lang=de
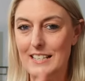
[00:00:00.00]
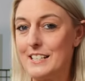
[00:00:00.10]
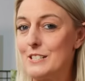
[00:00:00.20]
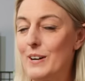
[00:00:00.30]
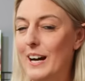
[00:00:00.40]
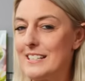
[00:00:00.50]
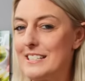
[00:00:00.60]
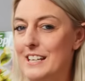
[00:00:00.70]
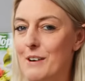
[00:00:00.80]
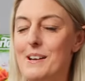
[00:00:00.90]
Das verrate ich
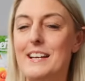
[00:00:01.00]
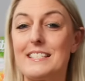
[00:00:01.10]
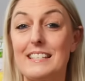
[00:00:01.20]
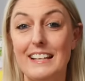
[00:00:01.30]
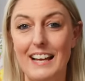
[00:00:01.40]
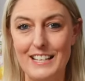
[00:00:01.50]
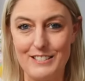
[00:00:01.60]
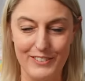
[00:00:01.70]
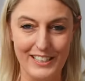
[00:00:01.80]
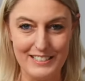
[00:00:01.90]
dir aber jetzt
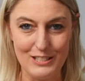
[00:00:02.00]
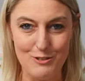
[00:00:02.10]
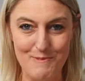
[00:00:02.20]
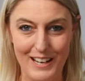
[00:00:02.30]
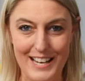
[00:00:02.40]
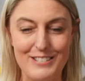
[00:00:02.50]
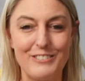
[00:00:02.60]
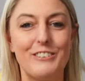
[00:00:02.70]
gleich während der Zubereitung.